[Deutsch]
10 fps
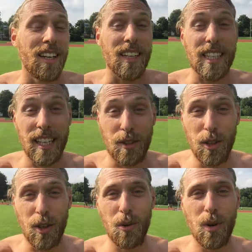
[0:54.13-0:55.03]
Das geht
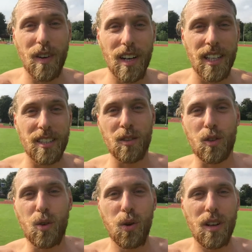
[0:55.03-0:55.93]
natürlich auch nur, weil ich so einen
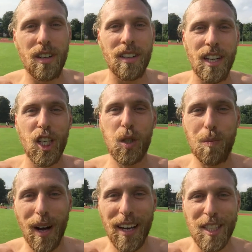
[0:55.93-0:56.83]
coolen
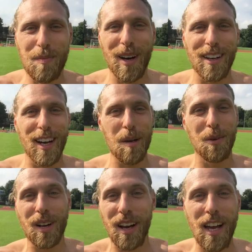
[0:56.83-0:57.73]
Sparringspartner habe
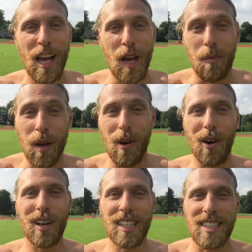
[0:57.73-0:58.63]
oder manchmal
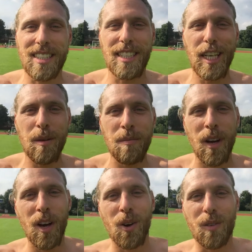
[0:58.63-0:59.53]
auch ein ganzes Team
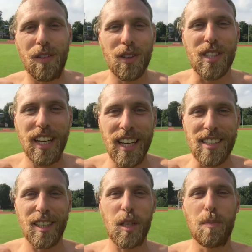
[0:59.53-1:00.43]
und wir uns
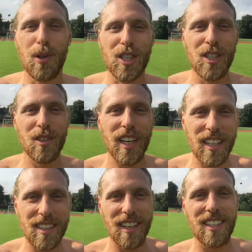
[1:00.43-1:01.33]
gegenseitig pushen und
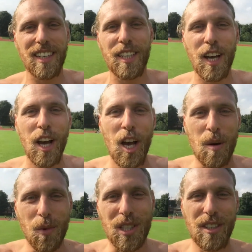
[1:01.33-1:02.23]
gegenseitig
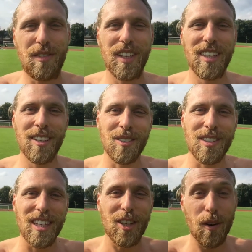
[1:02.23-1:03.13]
motivieren.
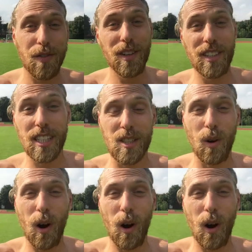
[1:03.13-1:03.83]
Und ich hoffe, dass du